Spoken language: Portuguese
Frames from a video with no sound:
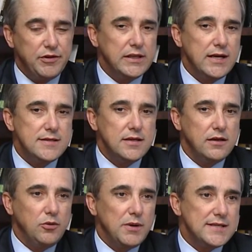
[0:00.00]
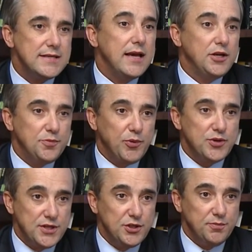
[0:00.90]
Na verdade, é uma série de
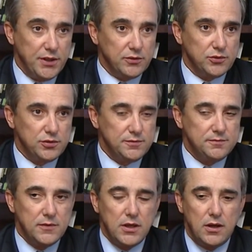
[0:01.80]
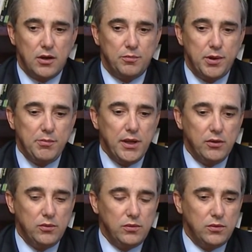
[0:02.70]
procedimentos. O
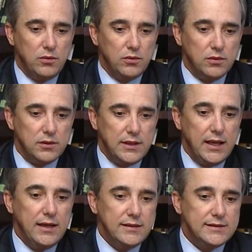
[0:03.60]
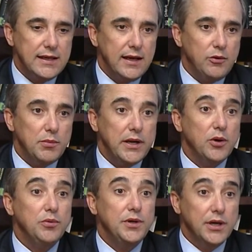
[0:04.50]
primeiro deles é uma
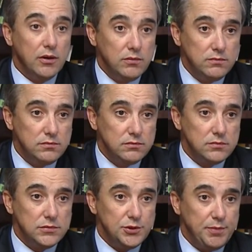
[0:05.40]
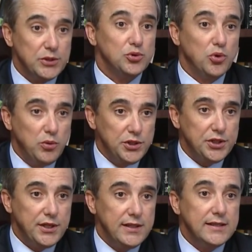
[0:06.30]
reunião de
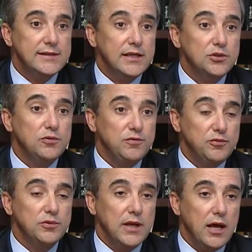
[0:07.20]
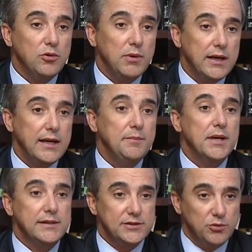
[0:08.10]
pessoas que desejam fundar uma
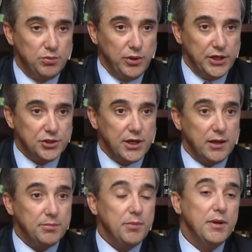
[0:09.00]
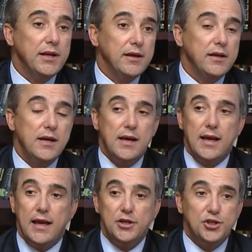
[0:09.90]
gremiação política. Ela primeiro é,
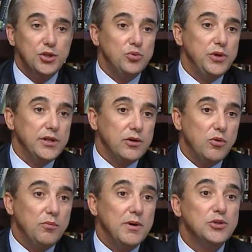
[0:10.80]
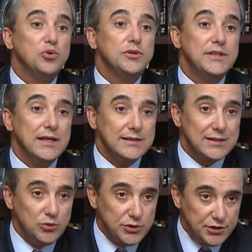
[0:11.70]
é instituída como uma
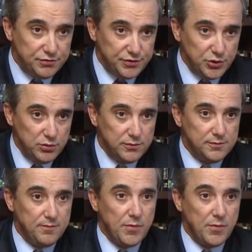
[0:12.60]
associação civil,